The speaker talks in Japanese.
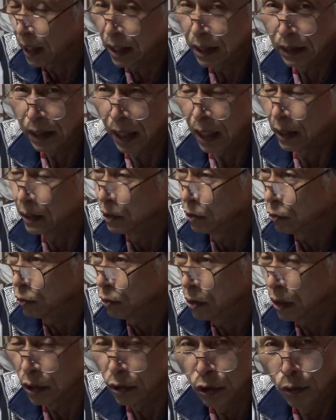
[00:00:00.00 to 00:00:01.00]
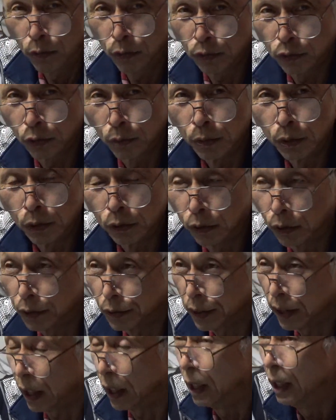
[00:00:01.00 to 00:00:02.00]
かれた重要な書物を見るとで
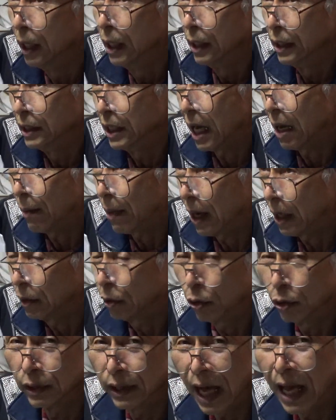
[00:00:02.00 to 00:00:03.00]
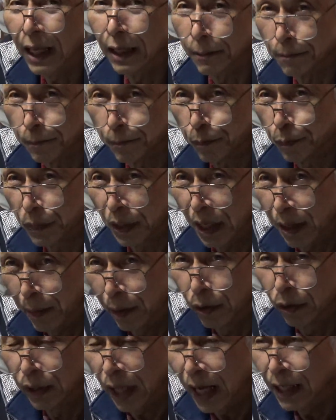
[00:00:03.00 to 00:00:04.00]
すね山の台
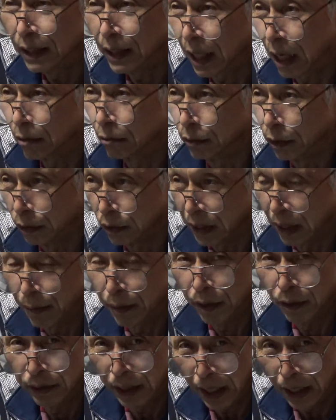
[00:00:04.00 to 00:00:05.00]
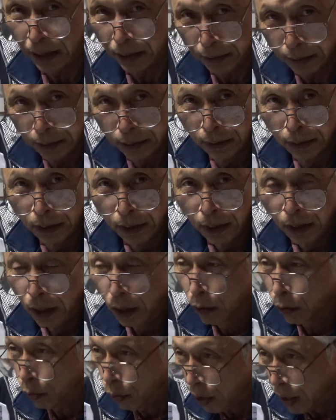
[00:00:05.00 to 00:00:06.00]
山の台って書くんです山の台
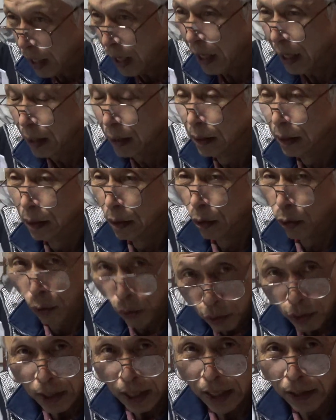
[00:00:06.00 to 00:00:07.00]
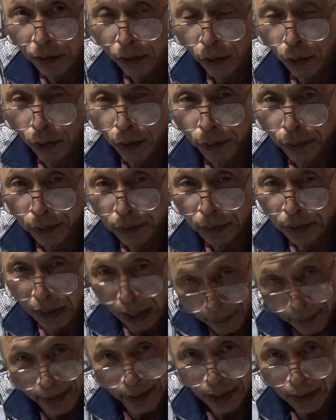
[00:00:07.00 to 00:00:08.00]
これが本来の
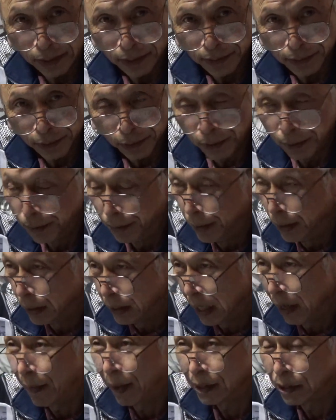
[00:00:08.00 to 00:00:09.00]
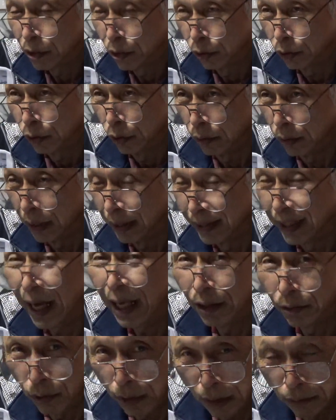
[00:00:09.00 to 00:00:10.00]
名前なんですよ山城というのは
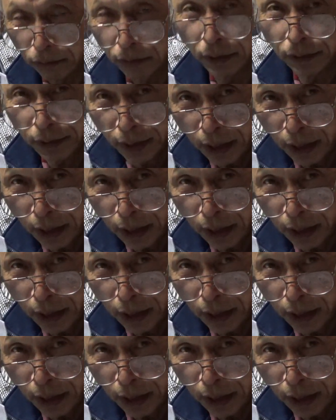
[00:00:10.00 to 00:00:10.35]
台と書くんです